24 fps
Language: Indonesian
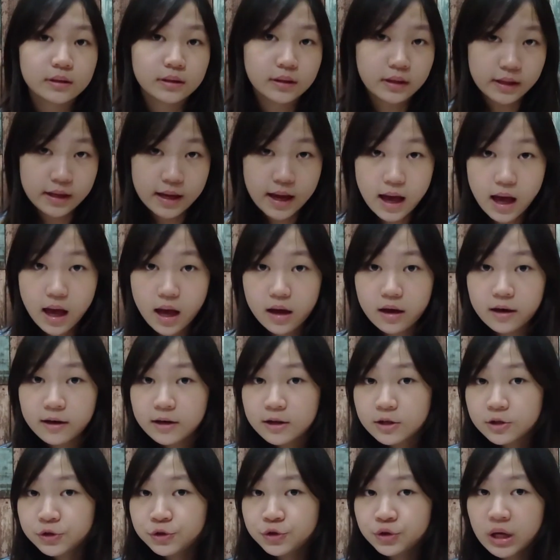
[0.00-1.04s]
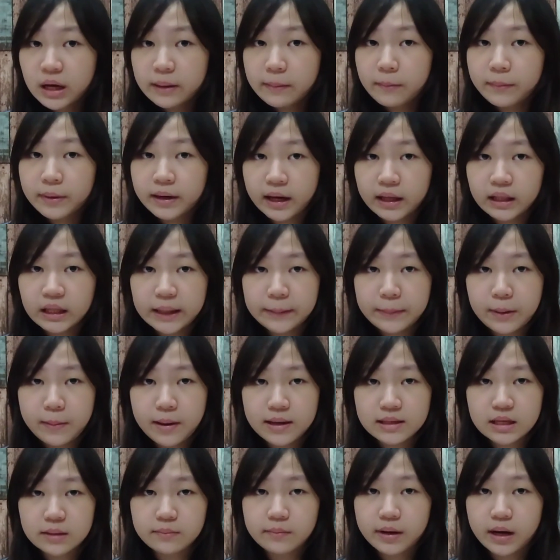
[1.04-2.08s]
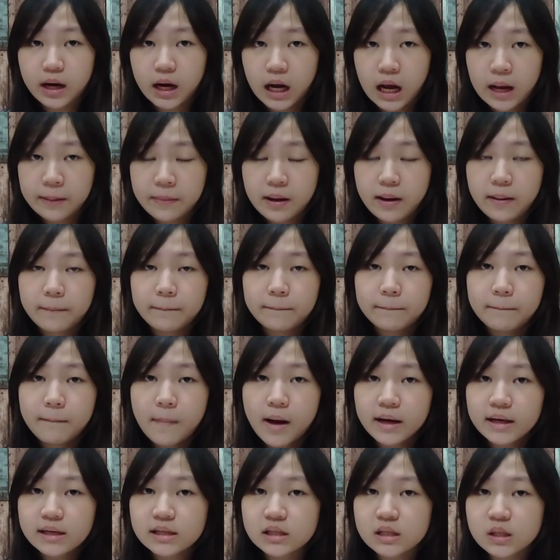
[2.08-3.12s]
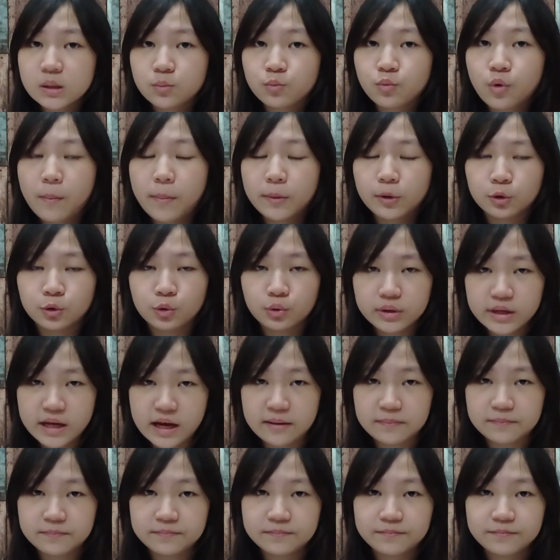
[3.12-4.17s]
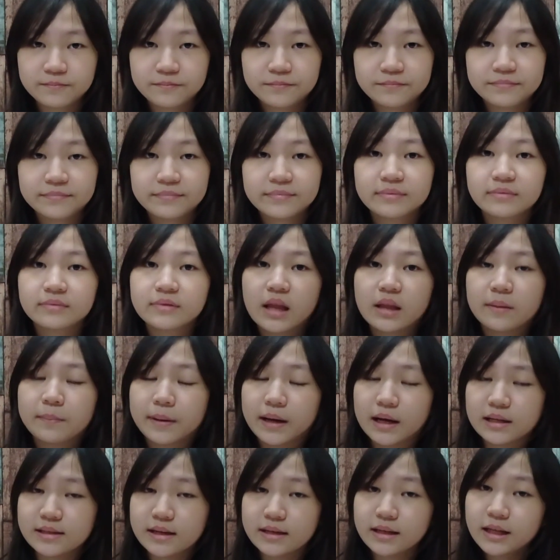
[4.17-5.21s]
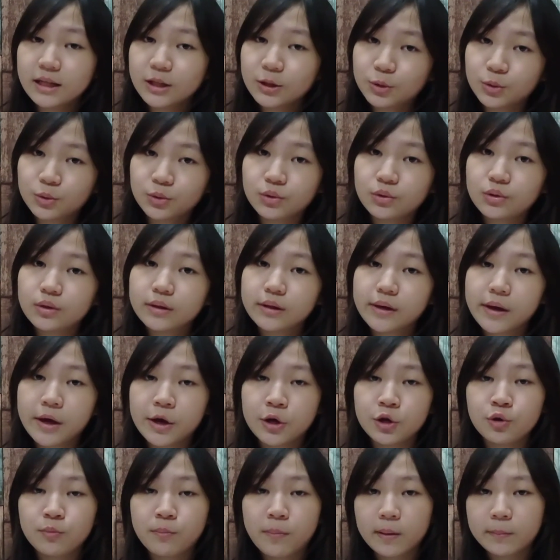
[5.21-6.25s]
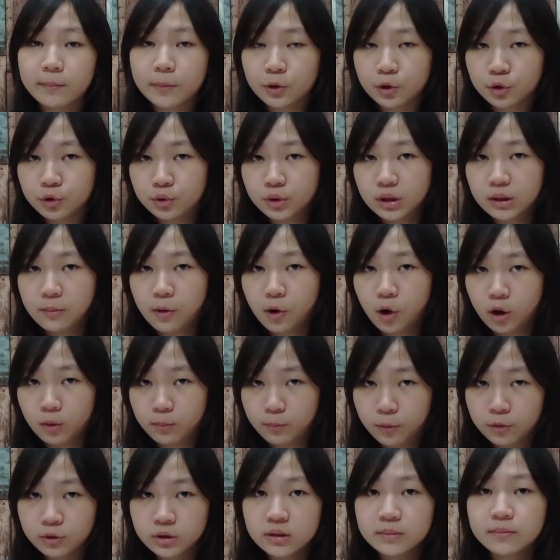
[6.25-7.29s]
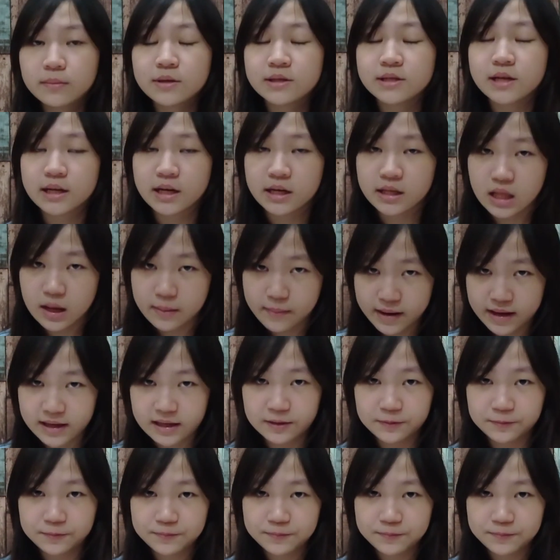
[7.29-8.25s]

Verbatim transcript: Dia juga memberikan kebebasan beragama bagi semua penduduknya. Dan pada saat itu, kehidupan penduduk di Mongol pun menjadi damai.